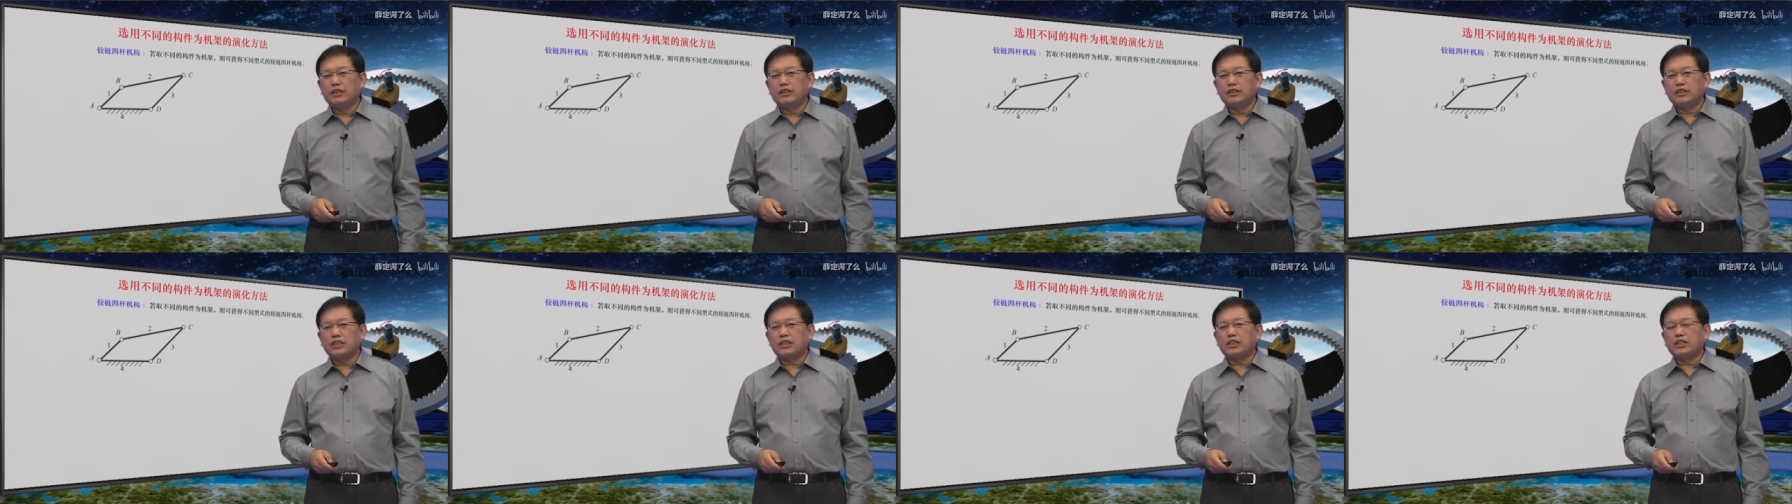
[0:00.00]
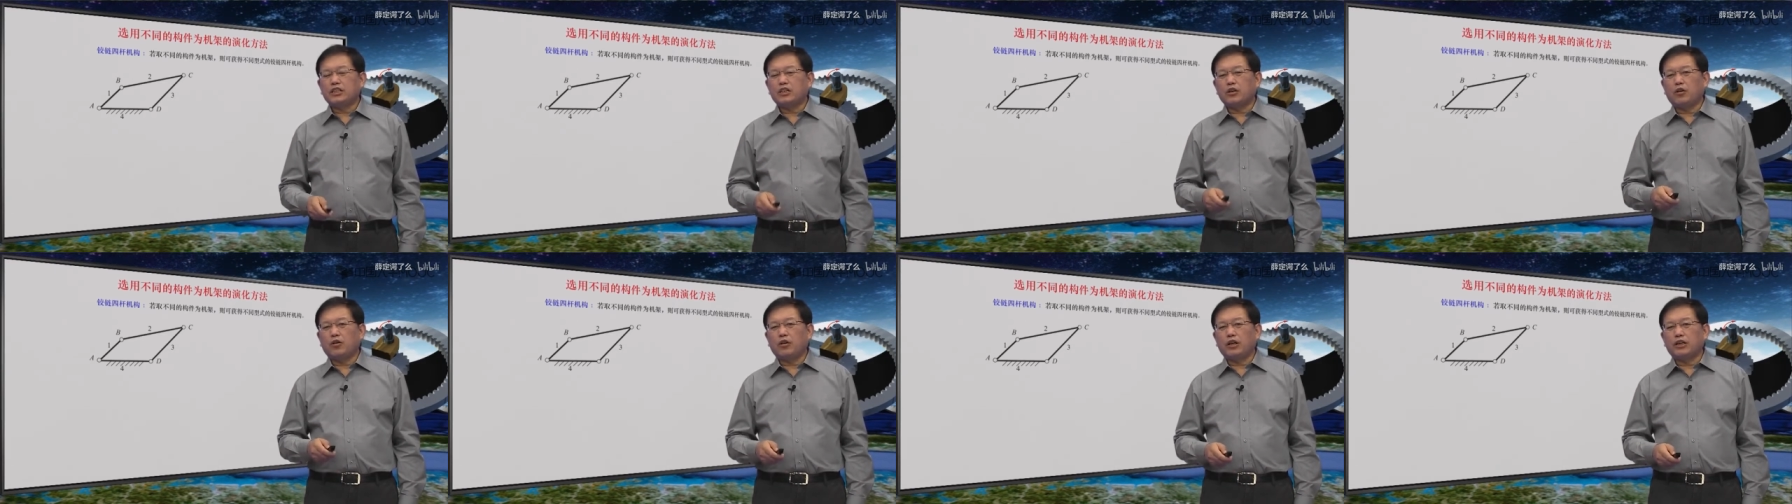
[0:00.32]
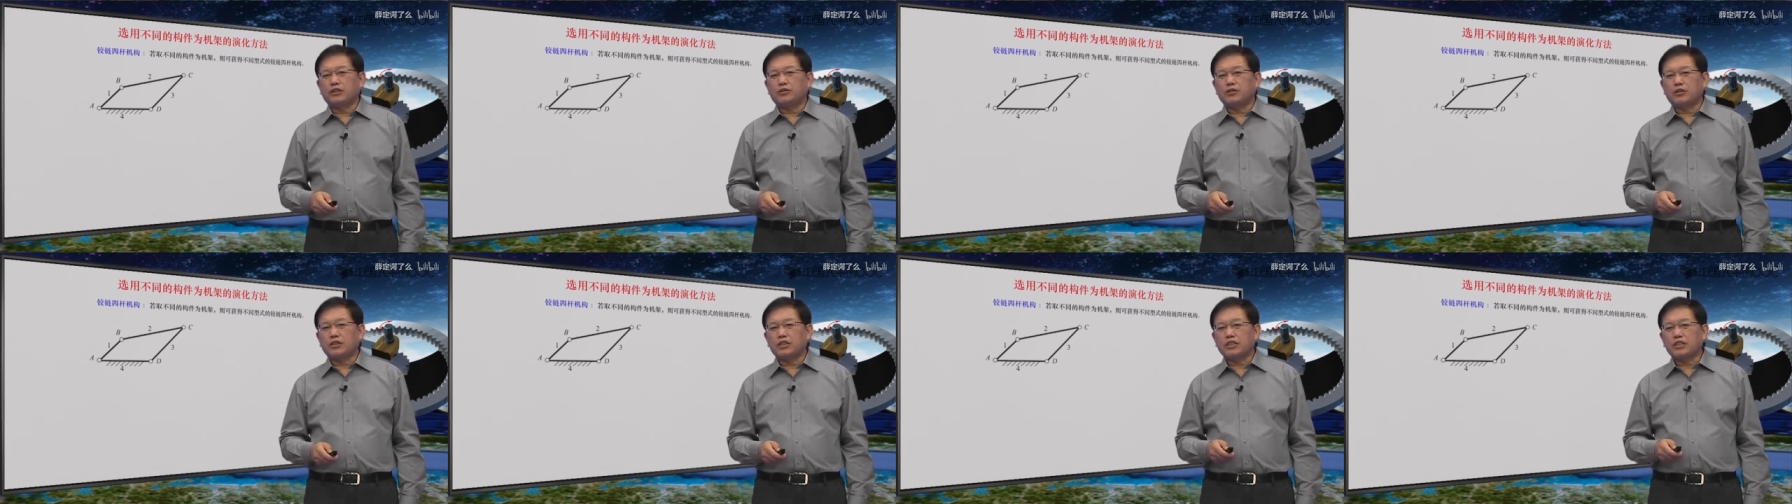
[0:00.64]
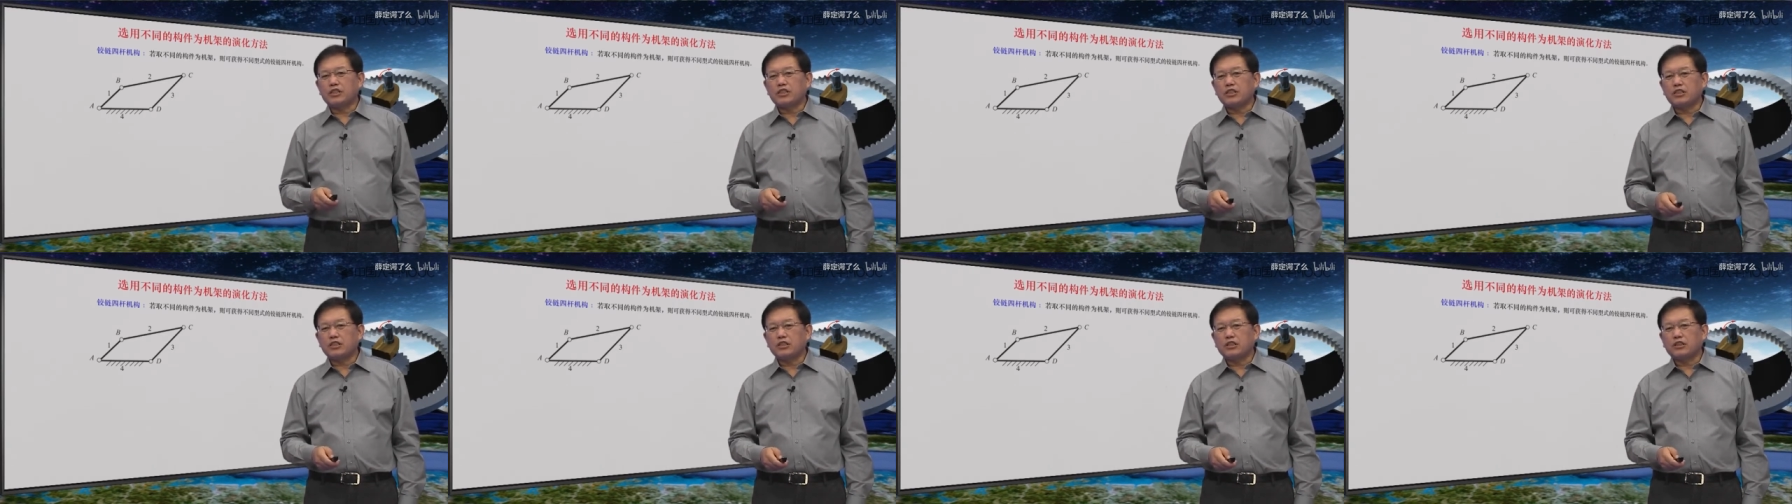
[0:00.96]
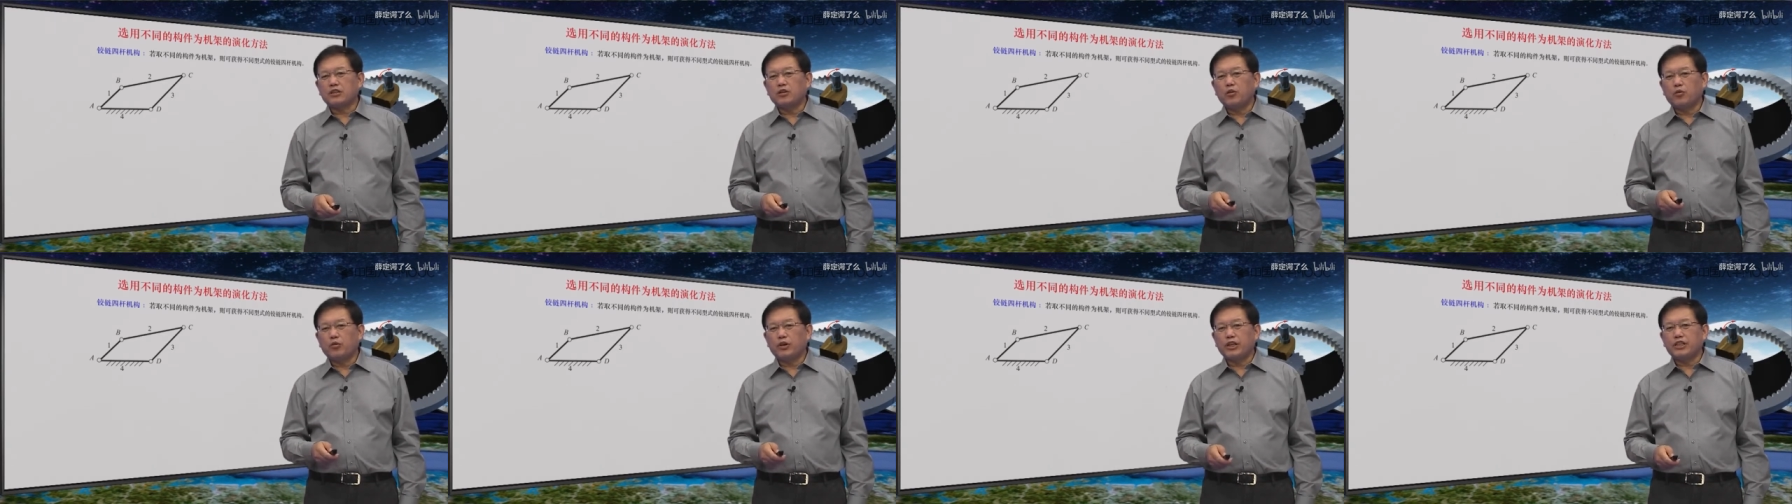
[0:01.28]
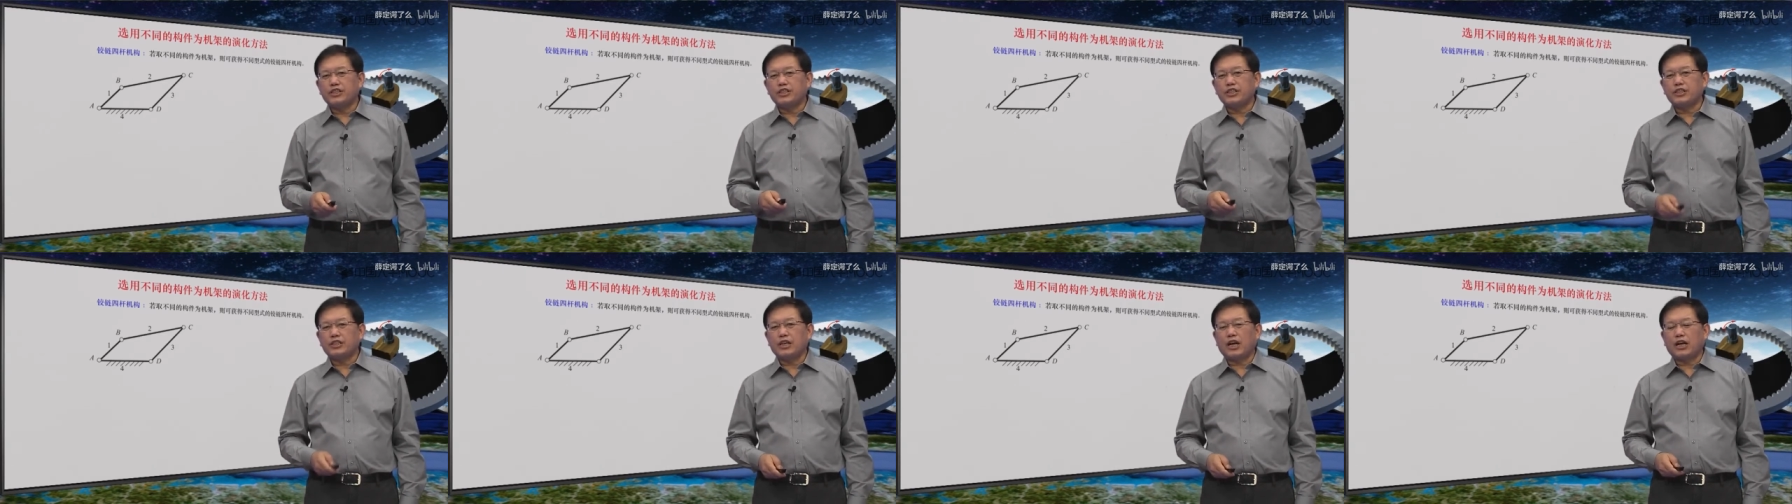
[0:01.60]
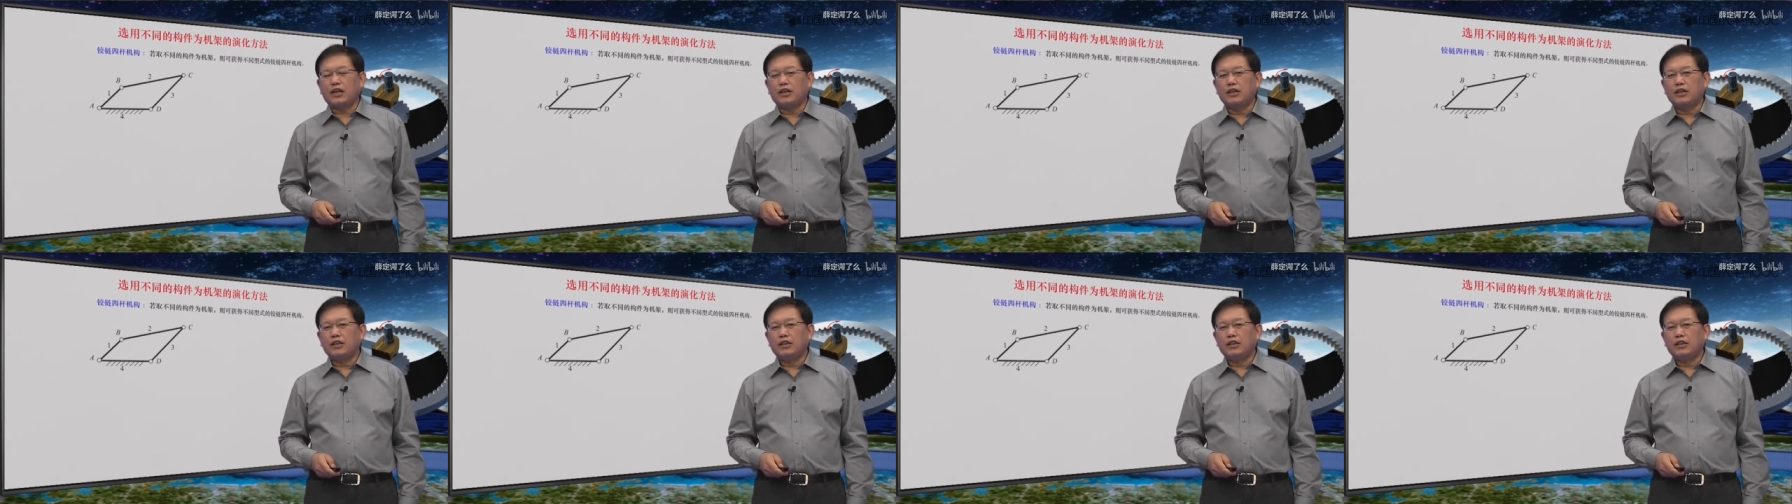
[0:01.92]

这时候呢，就是四为机架，